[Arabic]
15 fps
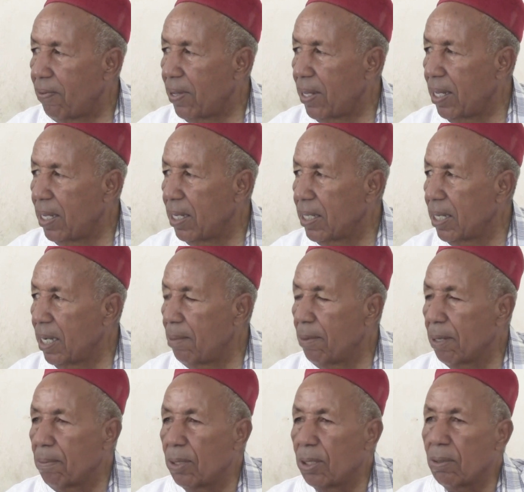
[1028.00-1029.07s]
فجاء
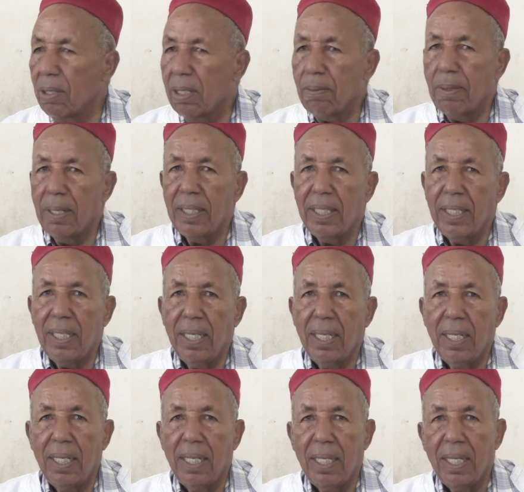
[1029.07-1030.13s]
عمك مصر رئيس
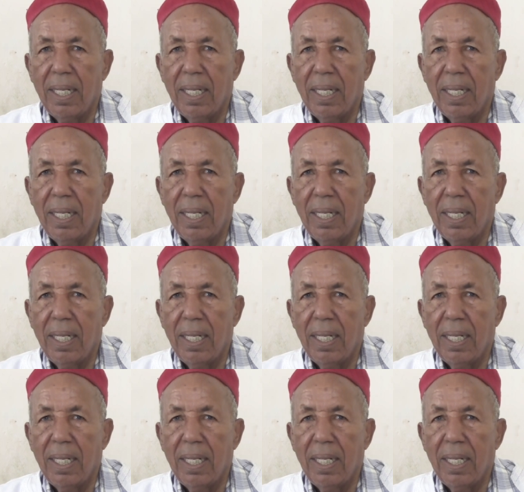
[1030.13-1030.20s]
بلدية